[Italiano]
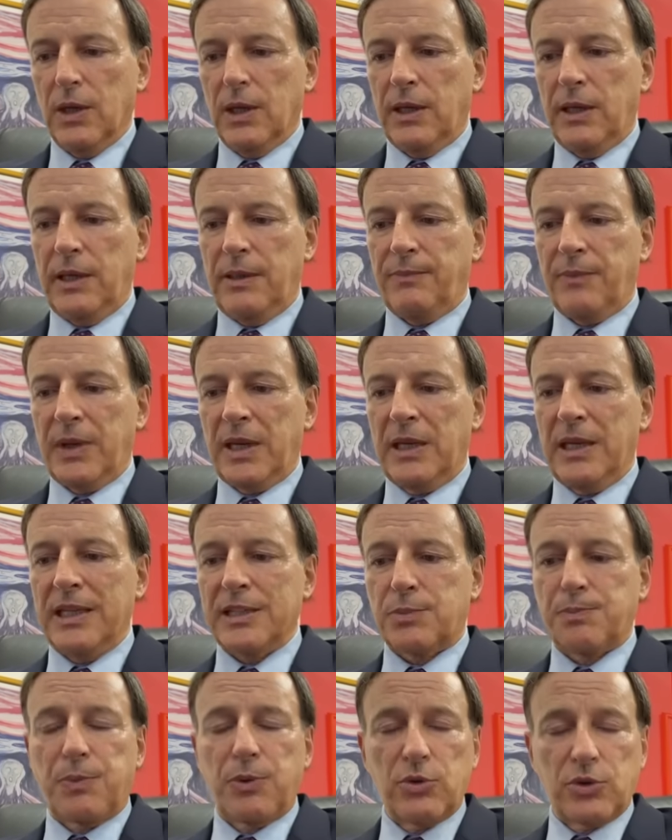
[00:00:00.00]
Eh,
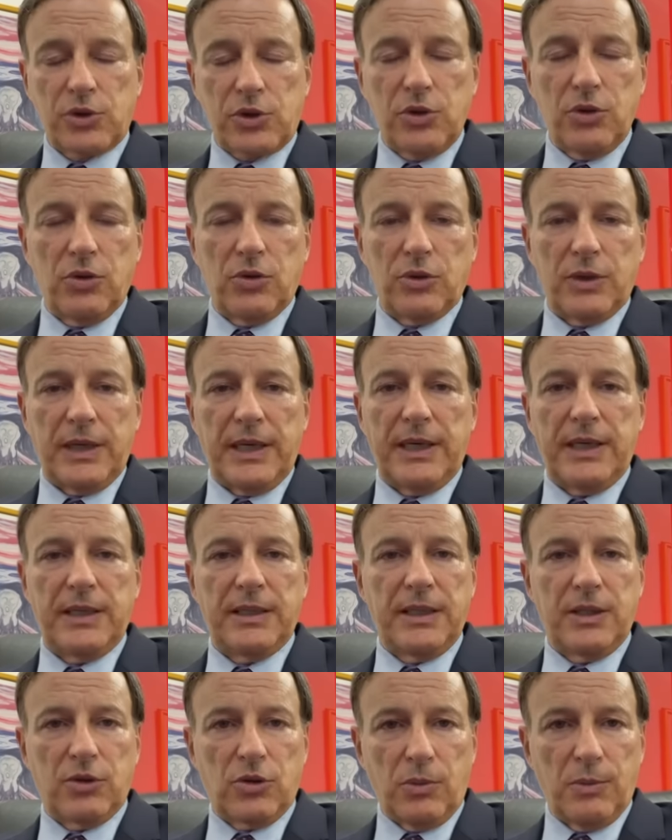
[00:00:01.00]
l'espulsione
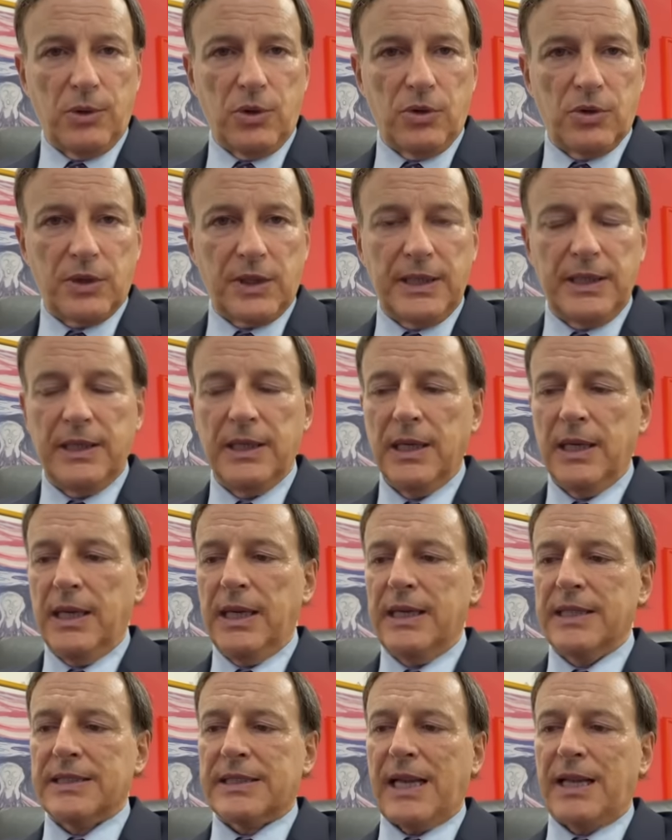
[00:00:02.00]
di Tomori
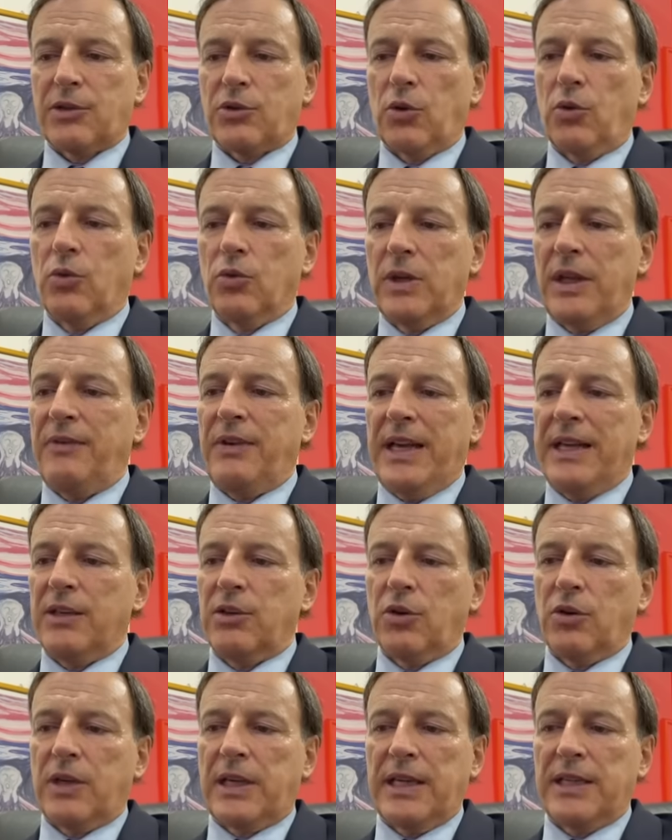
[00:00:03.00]
è stato un
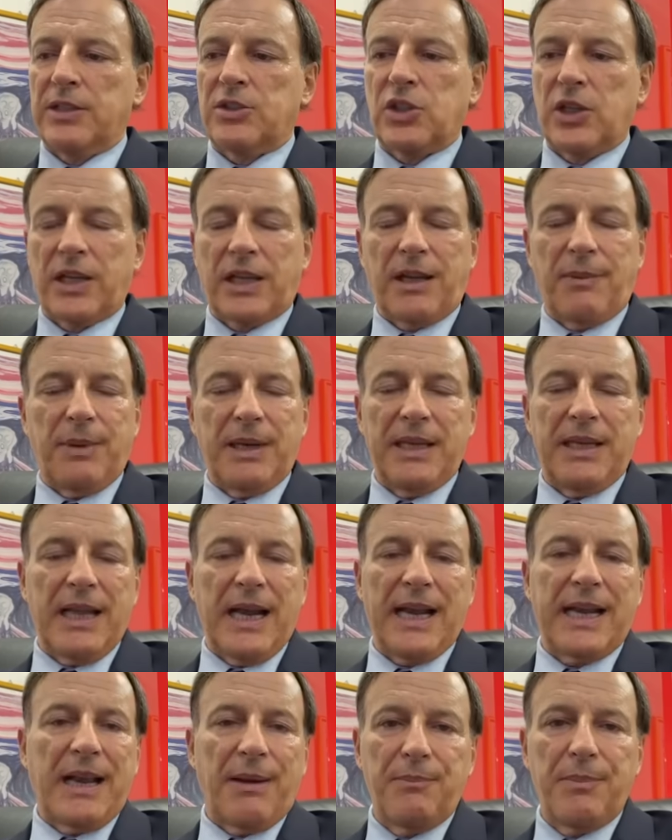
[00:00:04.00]
evento che certamente
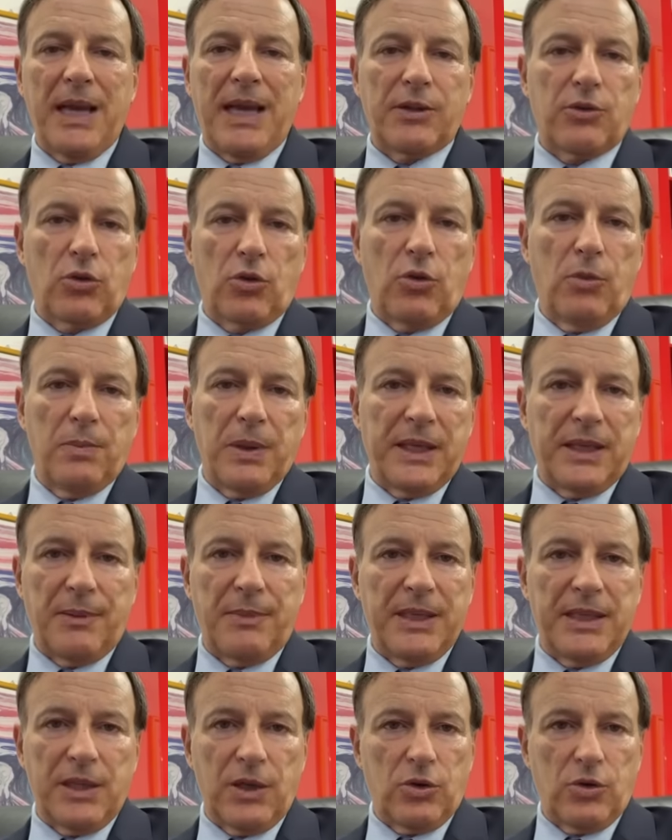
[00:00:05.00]
ha cambiato
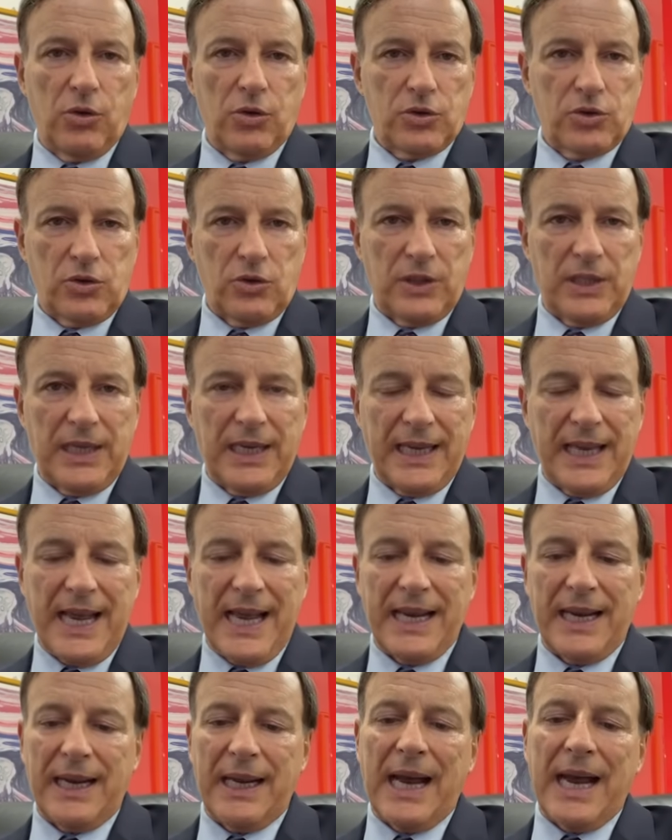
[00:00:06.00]
completamente il corso della
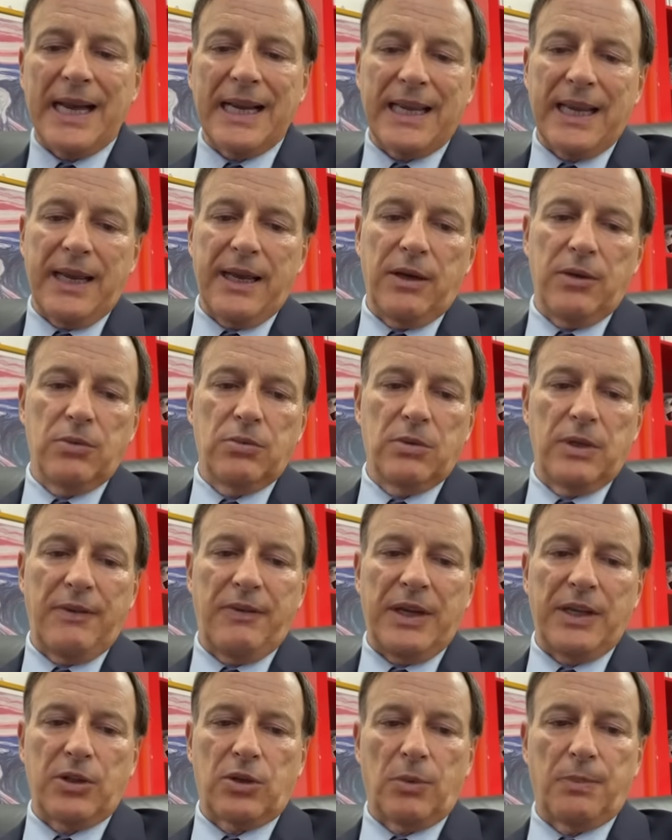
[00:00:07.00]
gara, anche un
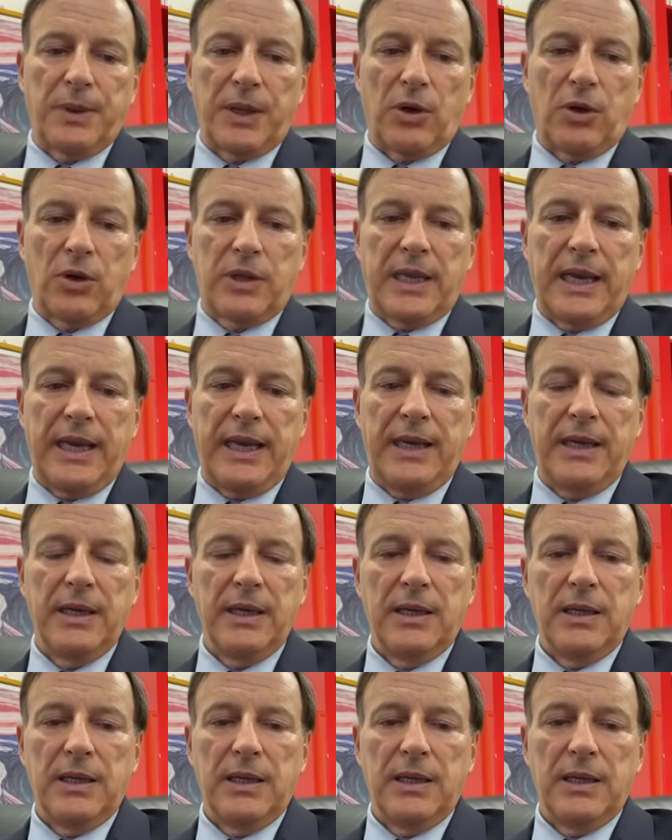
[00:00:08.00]
evento però che